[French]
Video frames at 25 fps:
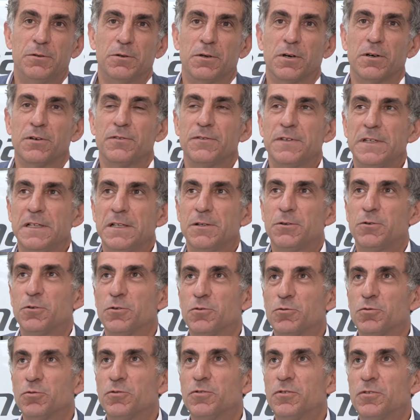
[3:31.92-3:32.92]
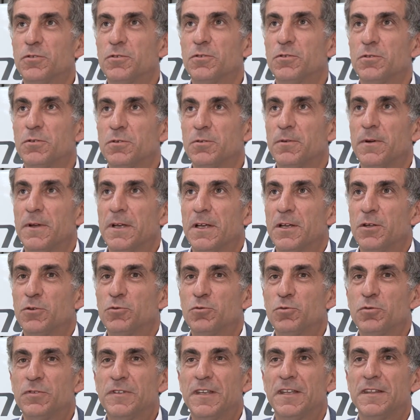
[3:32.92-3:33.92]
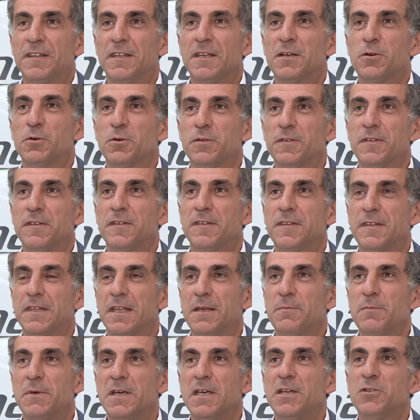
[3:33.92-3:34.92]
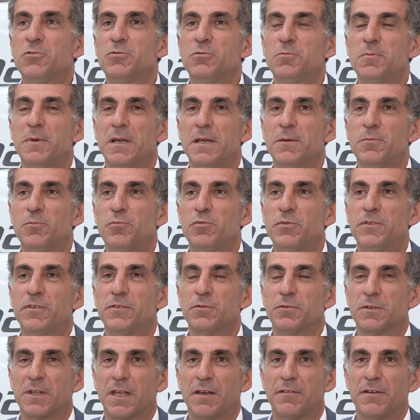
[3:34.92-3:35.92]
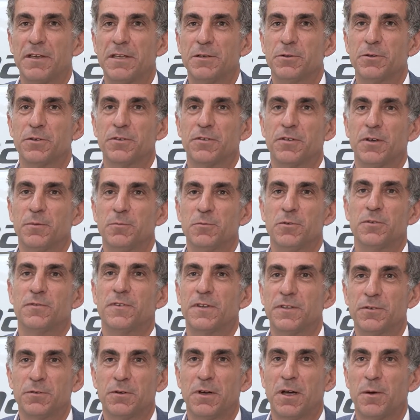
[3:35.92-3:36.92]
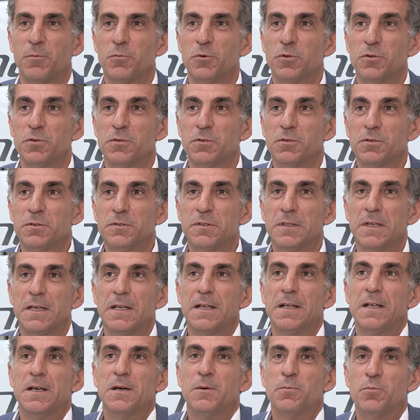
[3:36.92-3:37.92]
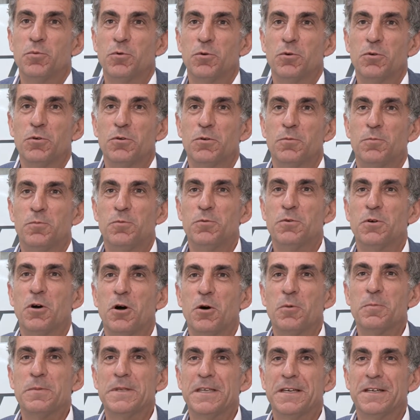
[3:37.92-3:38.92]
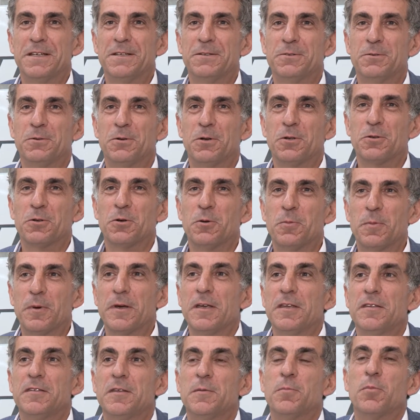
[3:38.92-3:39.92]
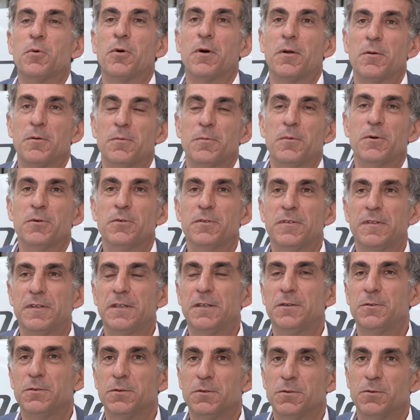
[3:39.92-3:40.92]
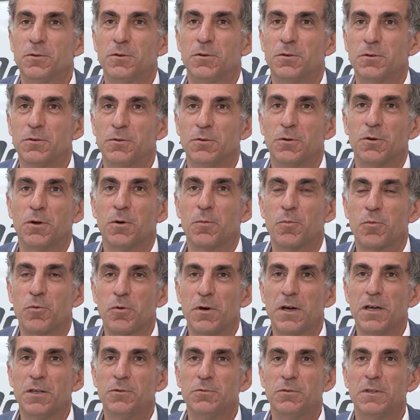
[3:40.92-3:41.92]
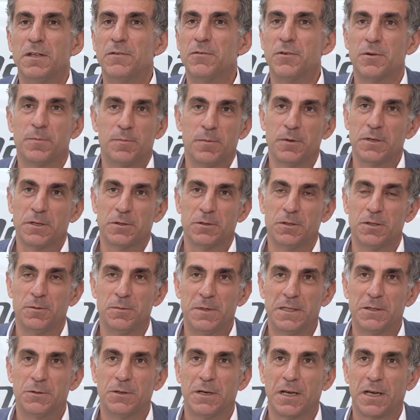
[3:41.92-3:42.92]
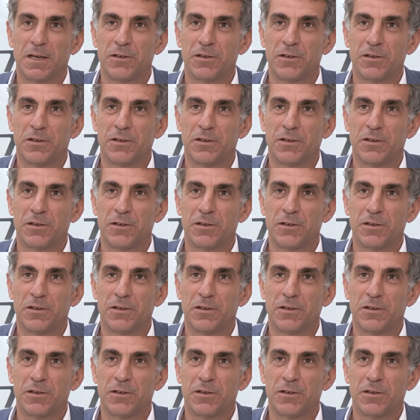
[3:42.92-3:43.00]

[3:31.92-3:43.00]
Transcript: de Granville, que tout, cet écosystème et nous-mêmes puissions travailler ensemble de façon harmonieuse pour le plus grand bien de l'entreprise et probablement aussi de l'emploi et du développement économique de la